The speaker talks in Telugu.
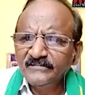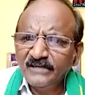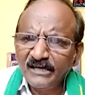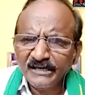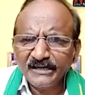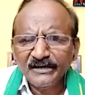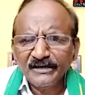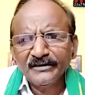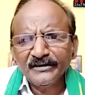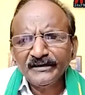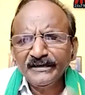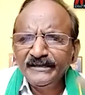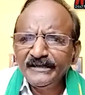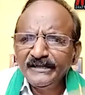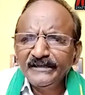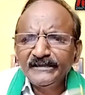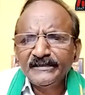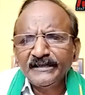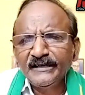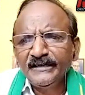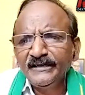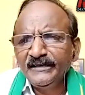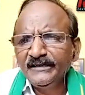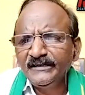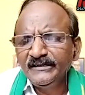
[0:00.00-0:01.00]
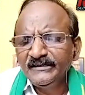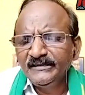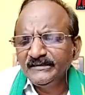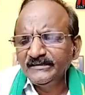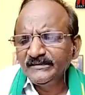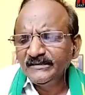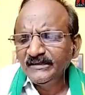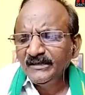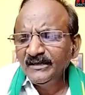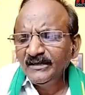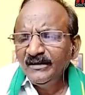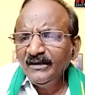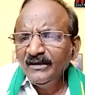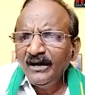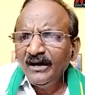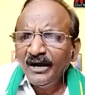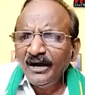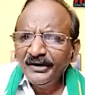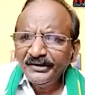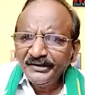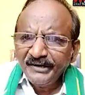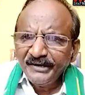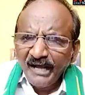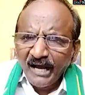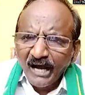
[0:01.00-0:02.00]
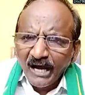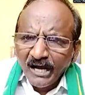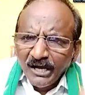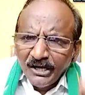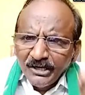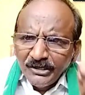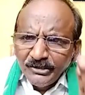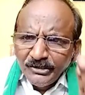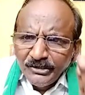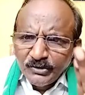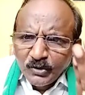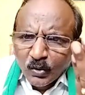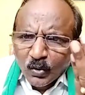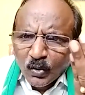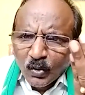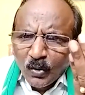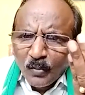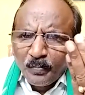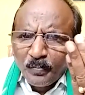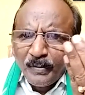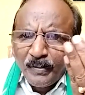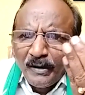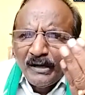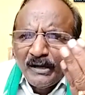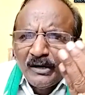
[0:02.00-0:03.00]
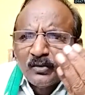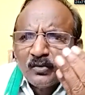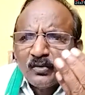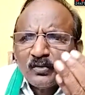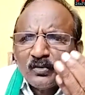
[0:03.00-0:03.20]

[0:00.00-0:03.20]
అన్నం గిన్నెని తన్ని అంటే ఐదు రూపాయల